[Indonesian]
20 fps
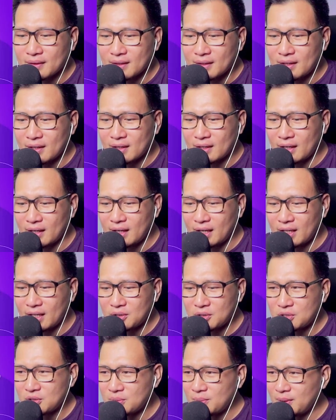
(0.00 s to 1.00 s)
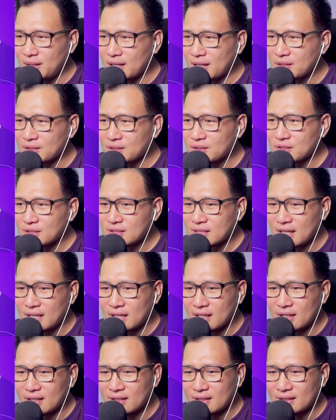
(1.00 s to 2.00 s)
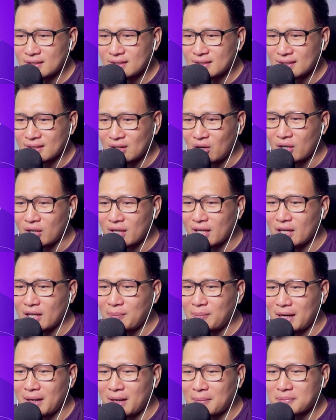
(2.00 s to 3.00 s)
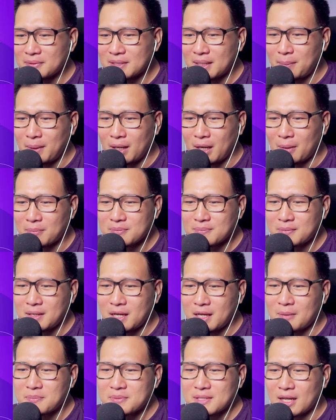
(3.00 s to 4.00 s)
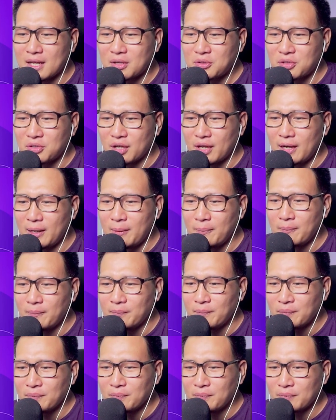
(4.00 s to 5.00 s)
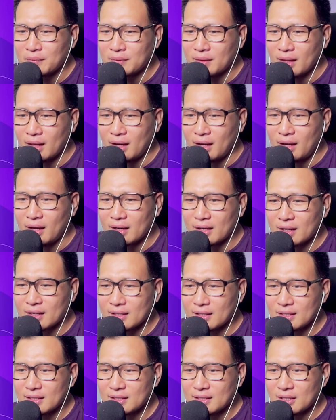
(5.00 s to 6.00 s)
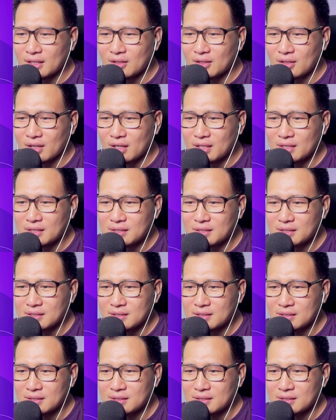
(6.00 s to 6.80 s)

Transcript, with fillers: Oke, okay, 17 Agustusan. Oke, okay, barap barap barap sarung ya. Oke, okay, kita tengok guys.